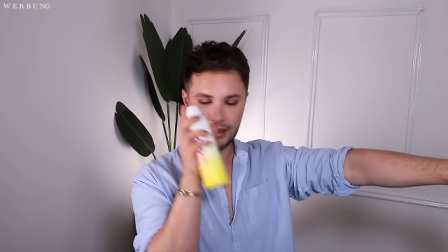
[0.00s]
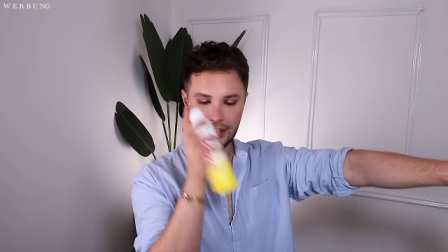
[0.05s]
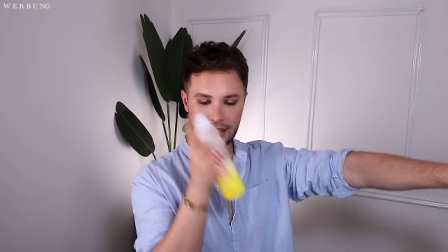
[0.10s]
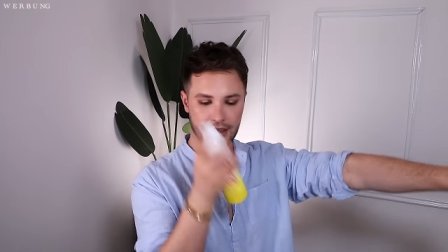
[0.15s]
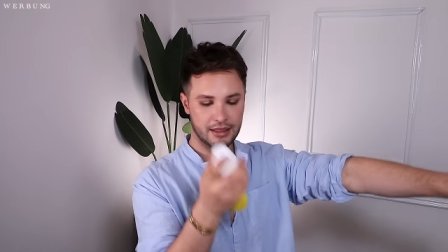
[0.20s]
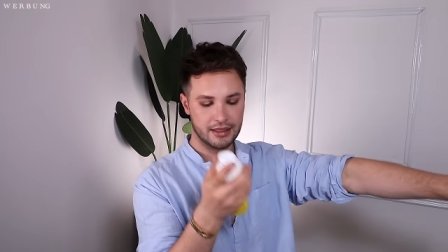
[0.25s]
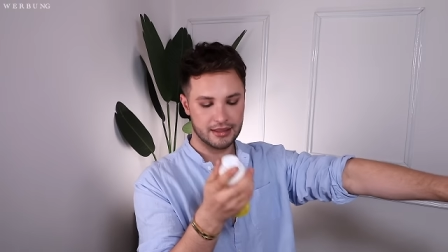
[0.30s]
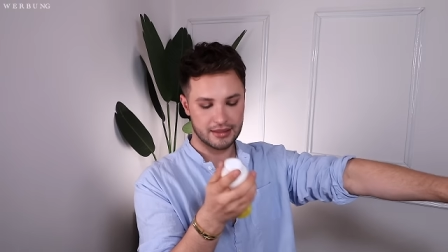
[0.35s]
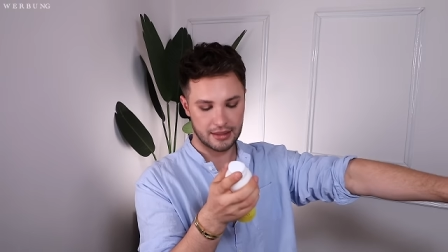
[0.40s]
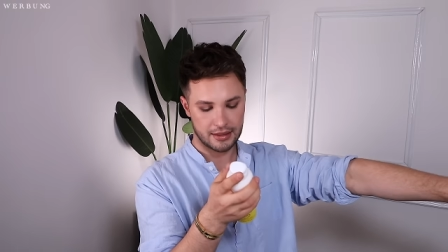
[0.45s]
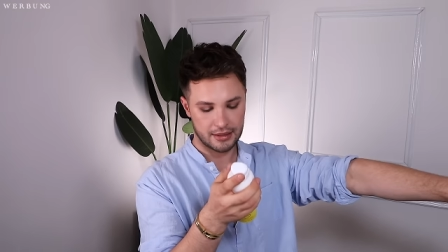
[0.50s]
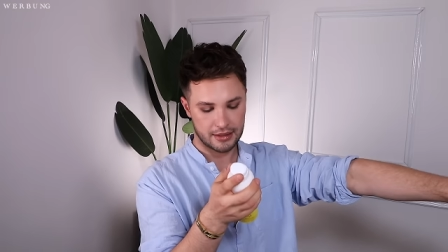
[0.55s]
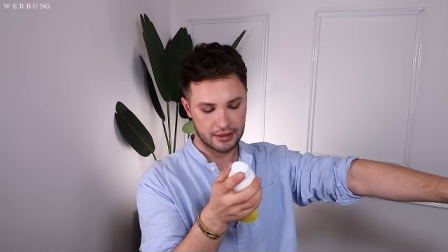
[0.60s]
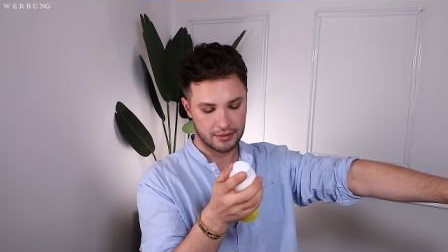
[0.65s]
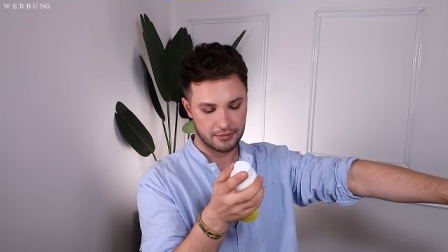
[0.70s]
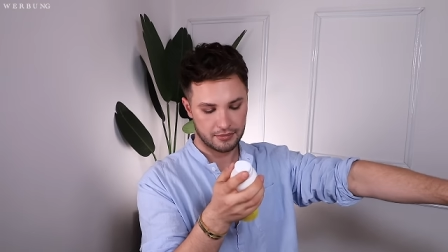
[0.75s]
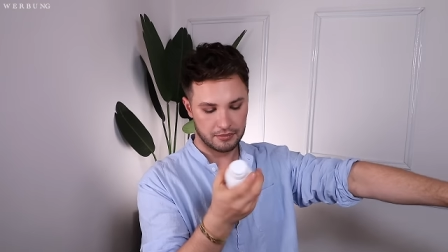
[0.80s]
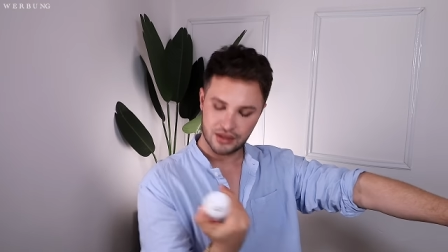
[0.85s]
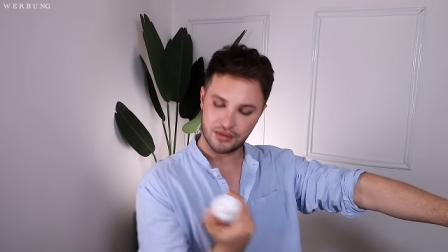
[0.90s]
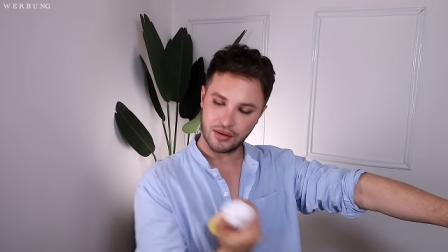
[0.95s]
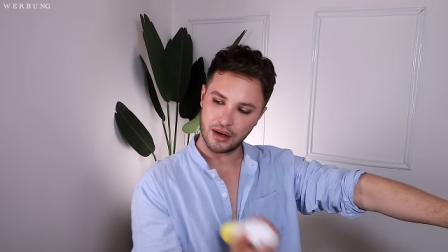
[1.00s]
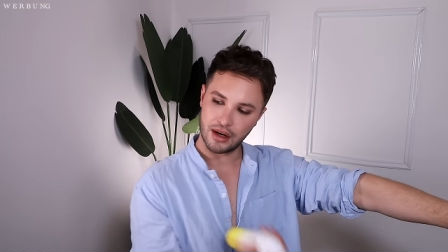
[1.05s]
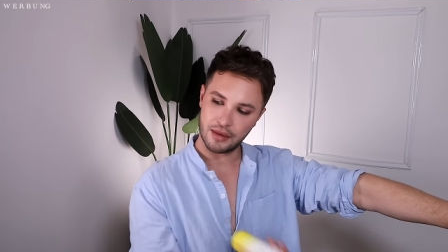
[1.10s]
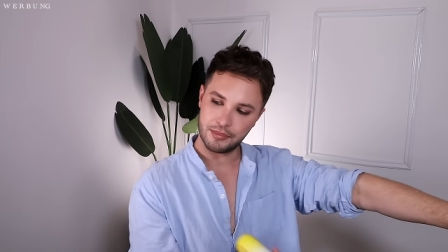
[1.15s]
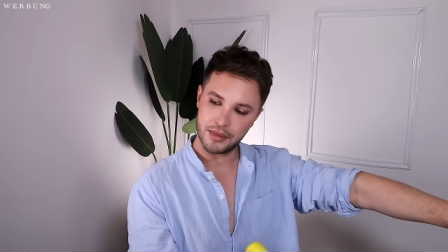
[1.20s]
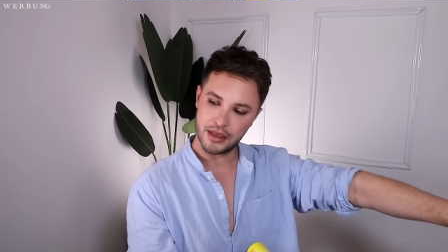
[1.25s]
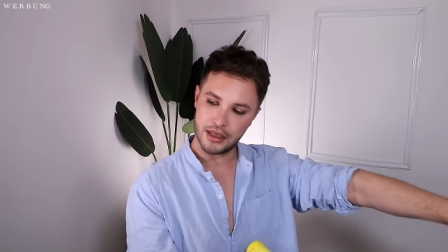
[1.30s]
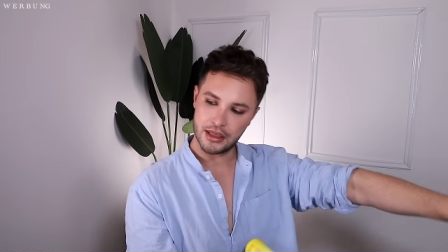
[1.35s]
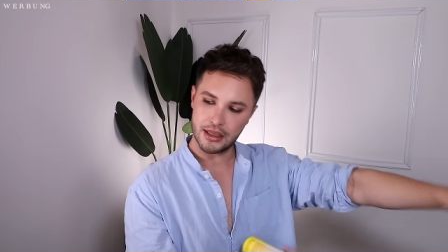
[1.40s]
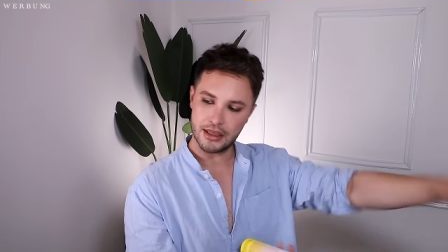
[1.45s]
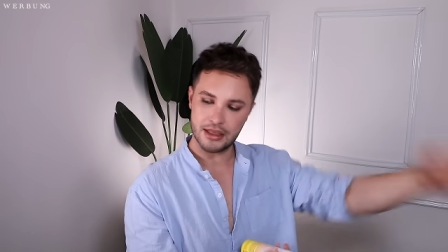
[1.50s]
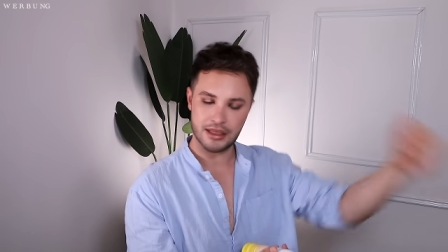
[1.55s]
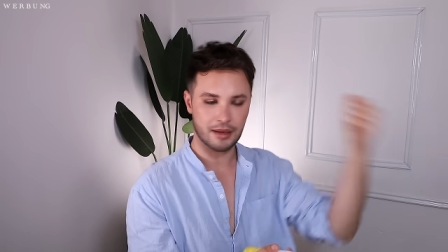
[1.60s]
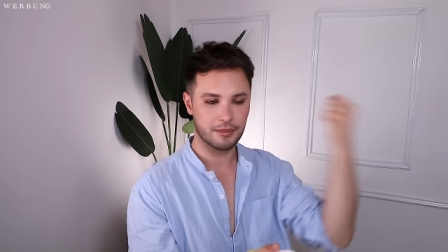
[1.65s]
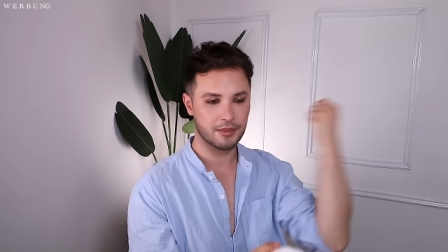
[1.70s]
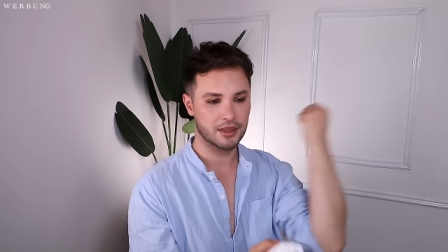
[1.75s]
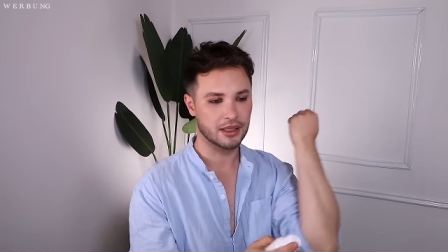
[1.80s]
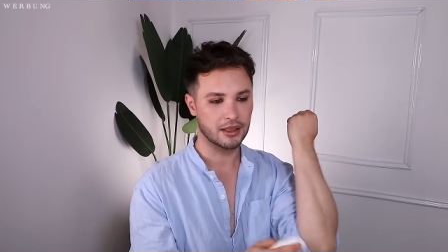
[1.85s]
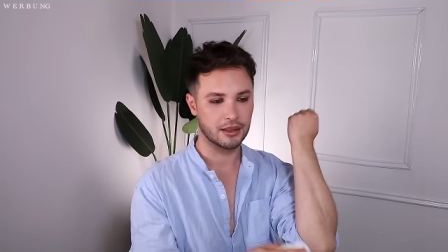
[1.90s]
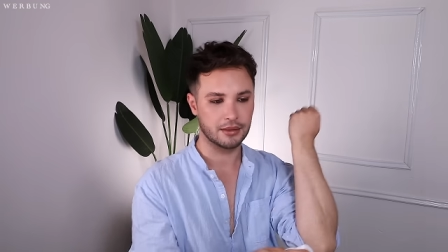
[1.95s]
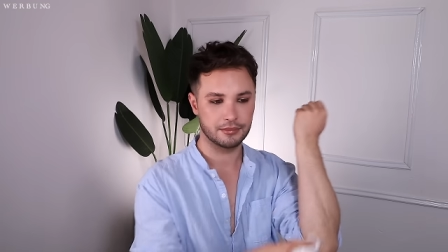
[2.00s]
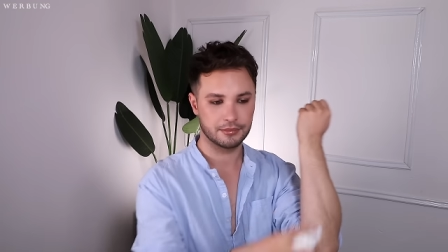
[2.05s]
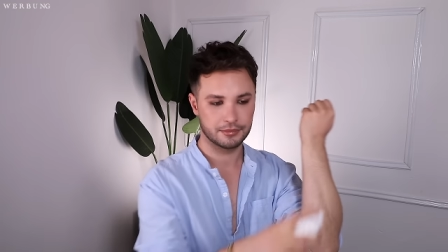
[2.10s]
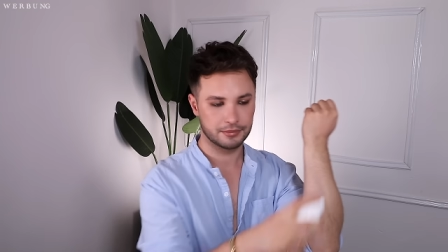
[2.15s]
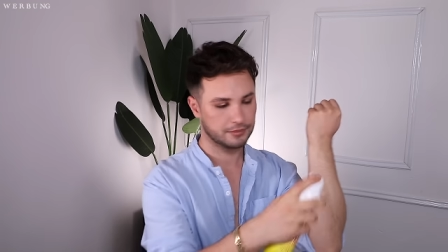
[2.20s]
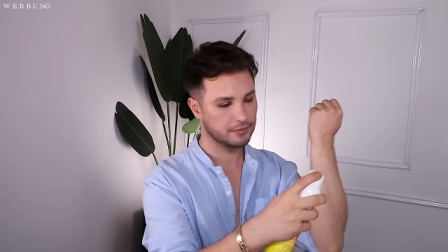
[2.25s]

Hier sind 200 Milliliter mit drin.